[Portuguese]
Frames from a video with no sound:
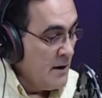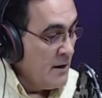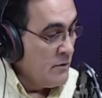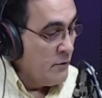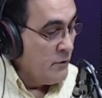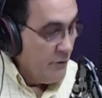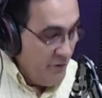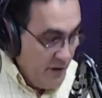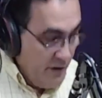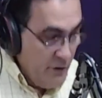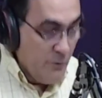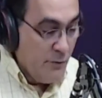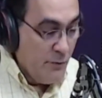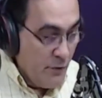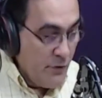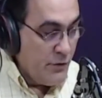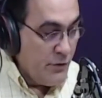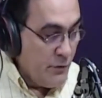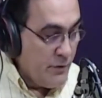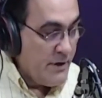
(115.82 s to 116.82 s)
Duvido
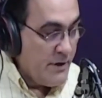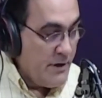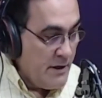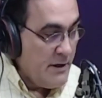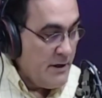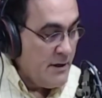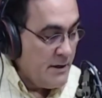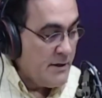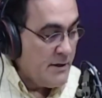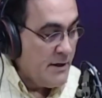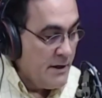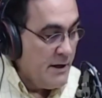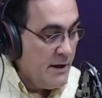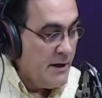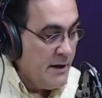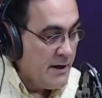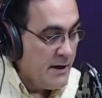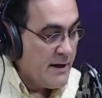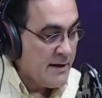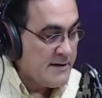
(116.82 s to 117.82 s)
muito que
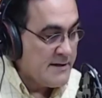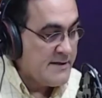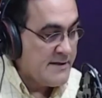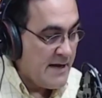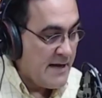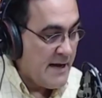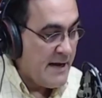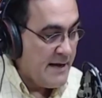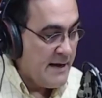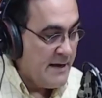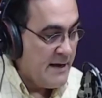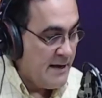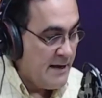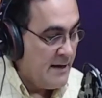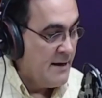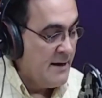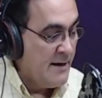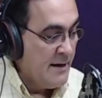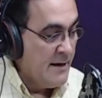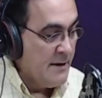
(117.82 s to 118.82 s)
Tiririca saia